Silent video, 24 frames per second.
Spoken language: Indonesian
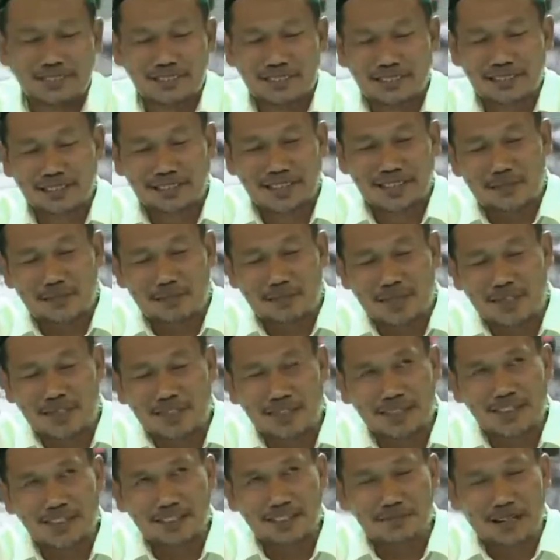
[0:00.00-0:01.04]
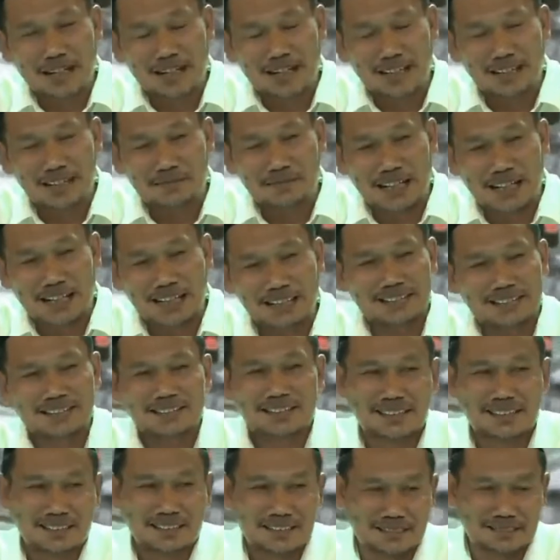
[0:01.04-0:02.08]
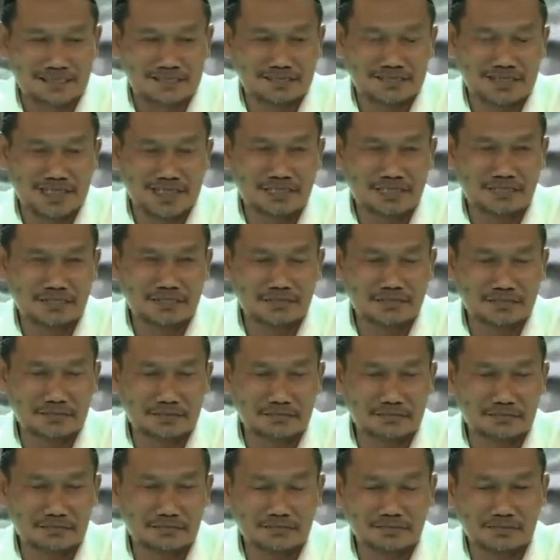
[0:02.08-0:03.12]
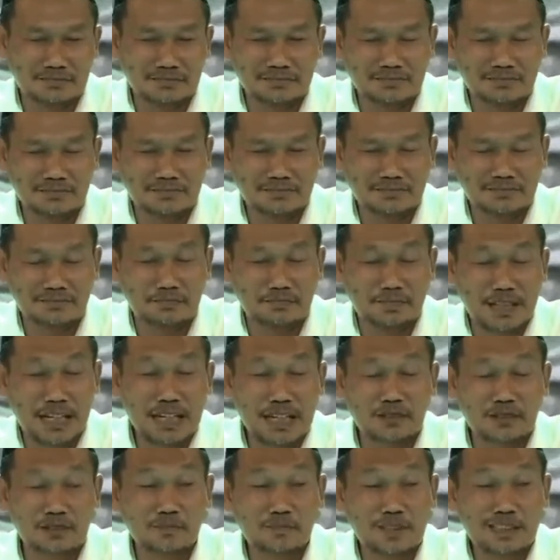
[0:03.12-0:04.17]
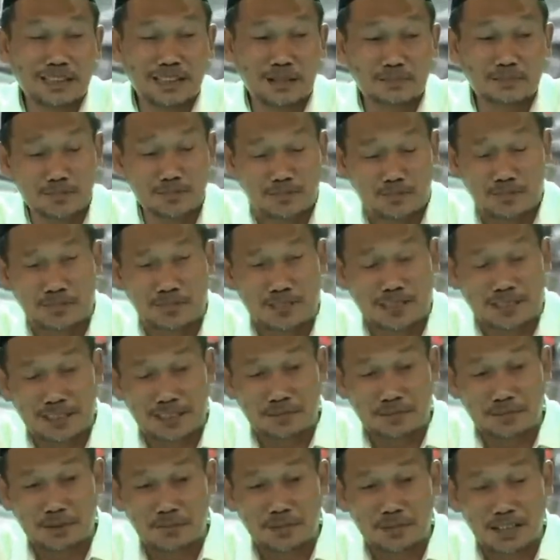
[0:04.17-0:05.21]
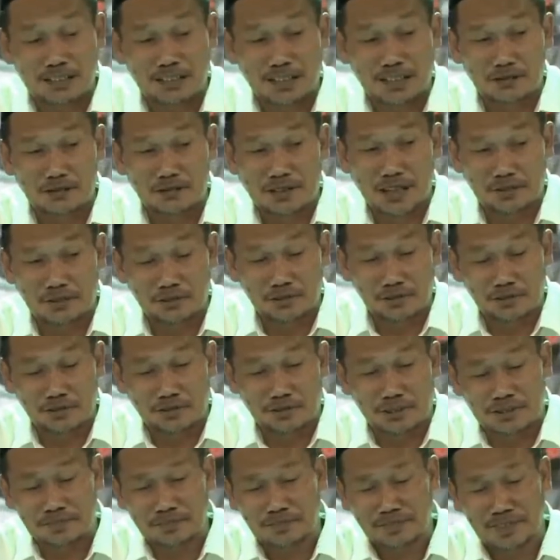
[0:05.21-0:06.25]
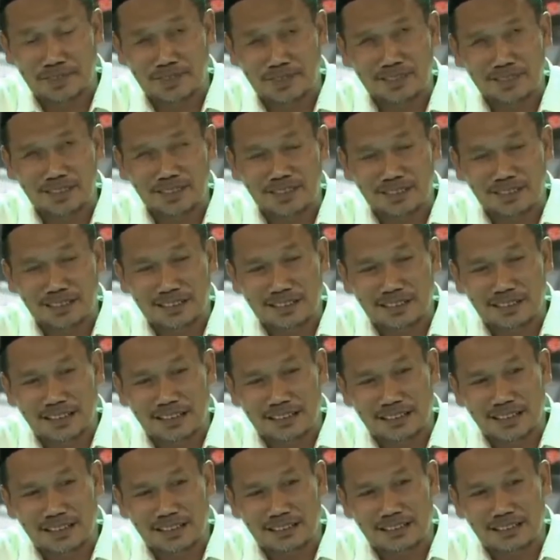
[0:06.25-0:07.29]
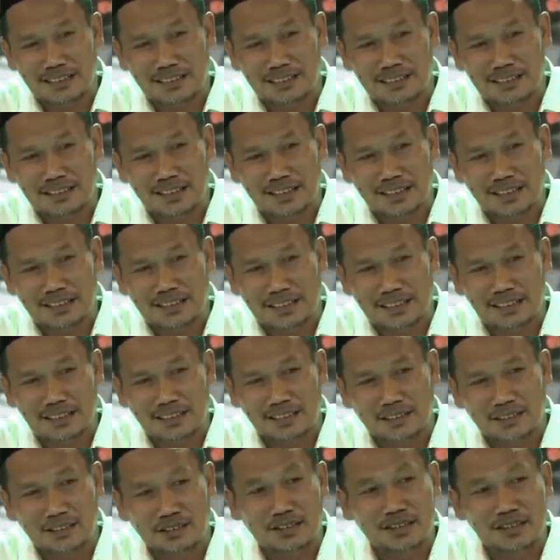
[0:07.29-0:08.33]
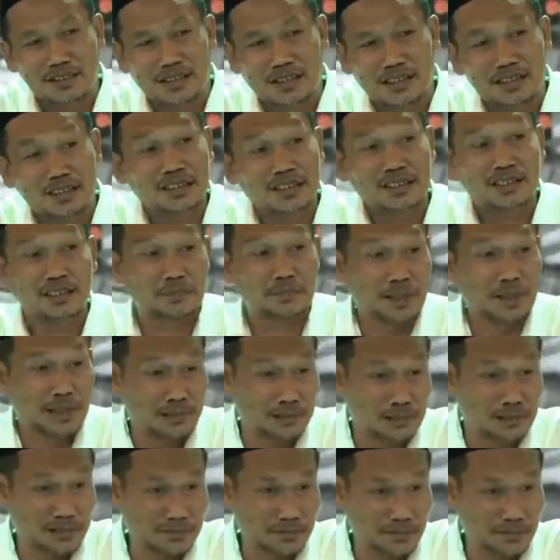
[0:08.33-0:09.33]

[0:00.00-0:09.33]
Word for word: ya mangkal mangkal mangkal seneng itu. saya itu pengagum kitab usul karena mbah bahasa itu alusul yang saya seneng ya tadi logika yang dibangun